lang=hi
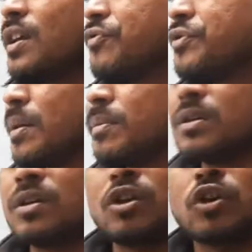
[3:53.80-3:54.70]
कि जब
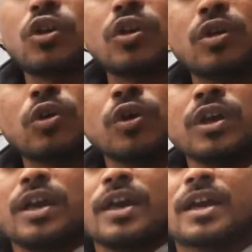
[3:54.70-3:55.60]

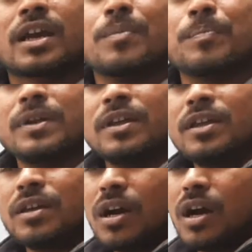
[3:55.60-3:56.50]
कोई एक
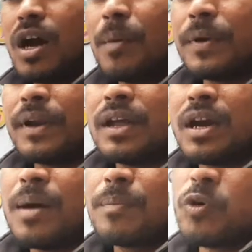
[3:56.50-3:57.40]
कंपनी अपने
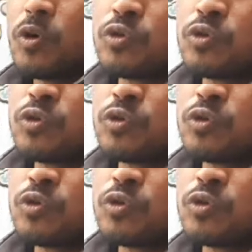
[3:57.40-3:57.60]
आप को